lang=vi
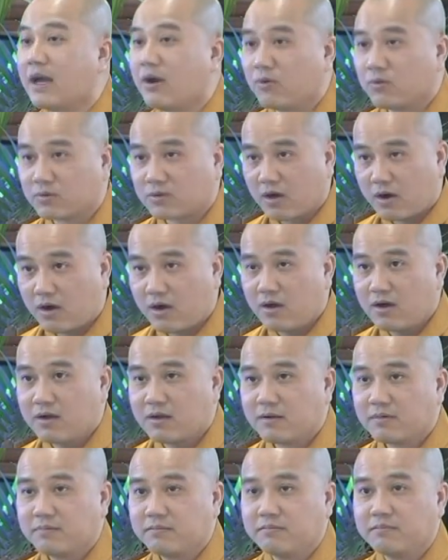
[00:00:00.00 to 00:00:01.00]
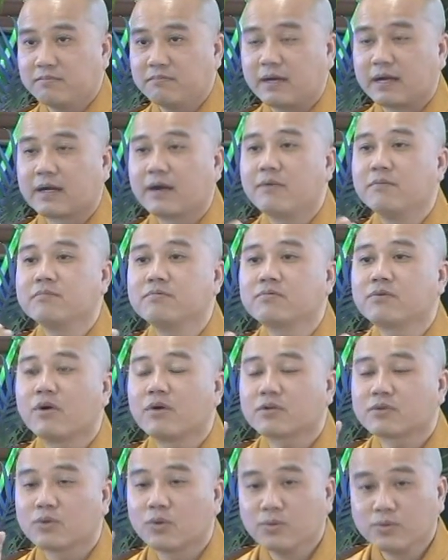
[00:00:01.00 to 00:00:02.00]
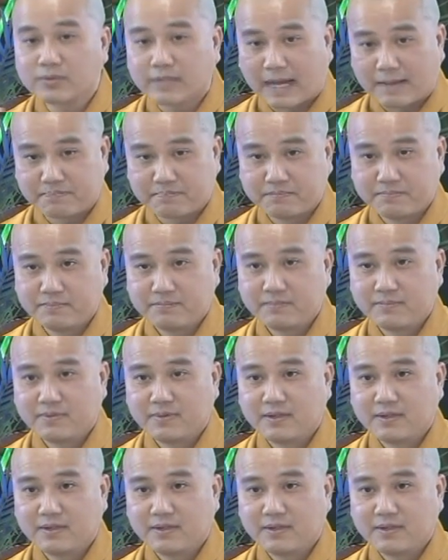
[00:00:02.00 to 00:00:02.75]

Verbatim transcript: Giàu có mà không có tu tập,